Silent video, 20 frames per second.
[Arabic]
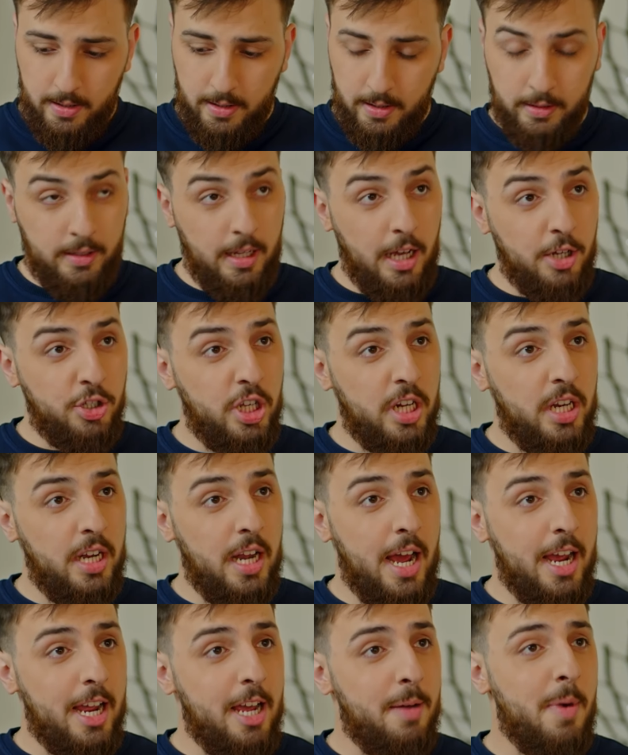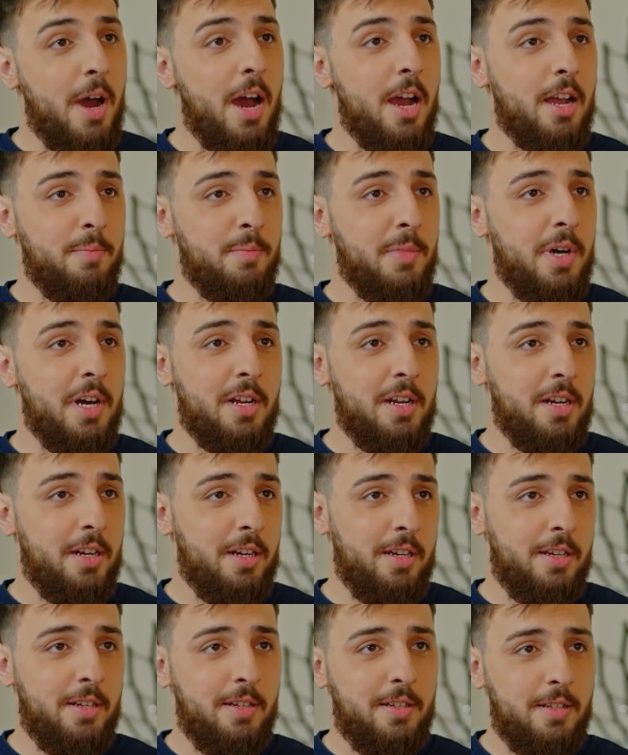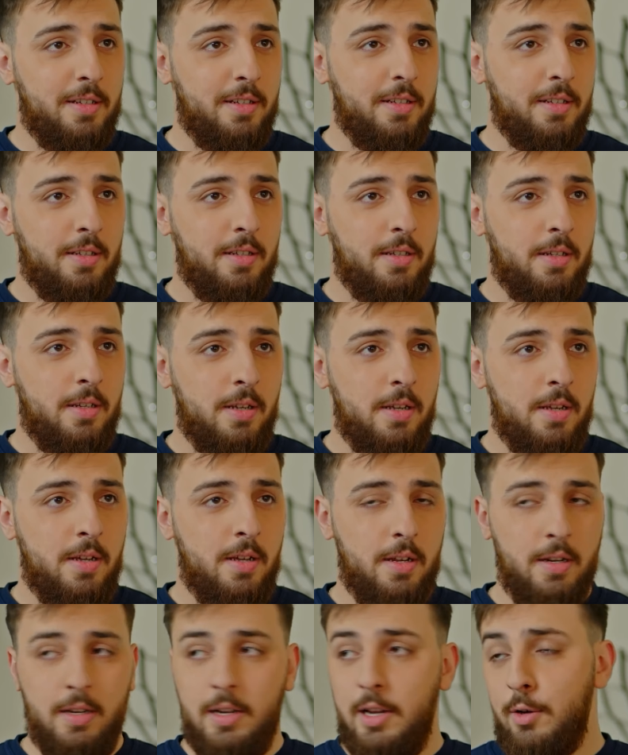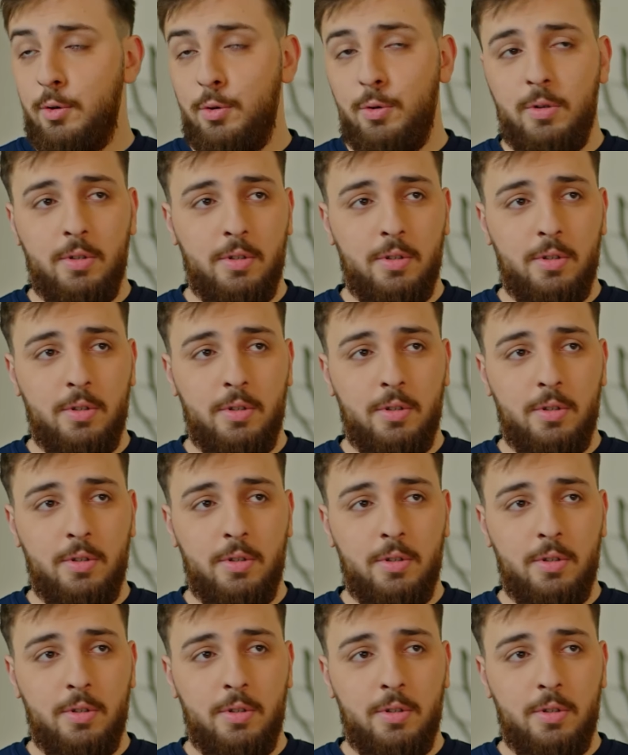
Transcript: التاجر اللي حكى معك امبارح ليكو